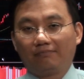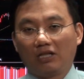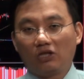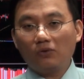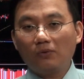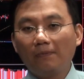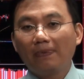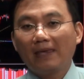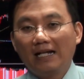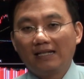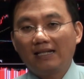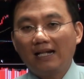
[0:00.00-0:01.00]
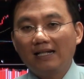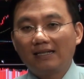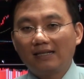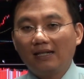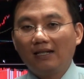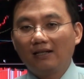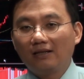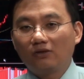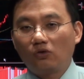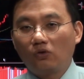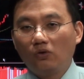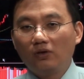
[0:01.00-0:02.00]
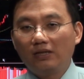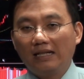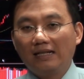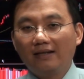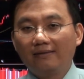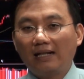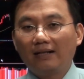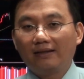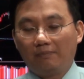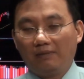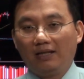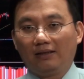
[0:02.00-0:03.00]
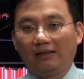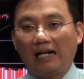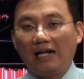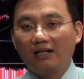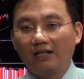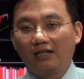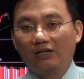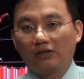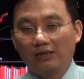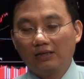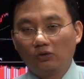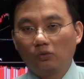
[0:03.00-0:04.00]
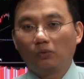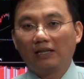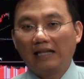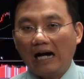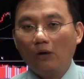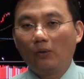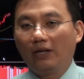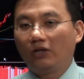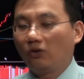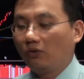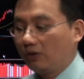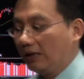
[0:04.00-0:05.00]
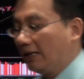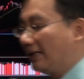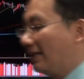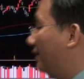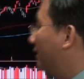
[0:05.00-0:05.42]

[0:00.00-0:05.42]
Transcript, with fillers: 也就是说，在这一个区间震荡里面，它可以适度的拉回修正整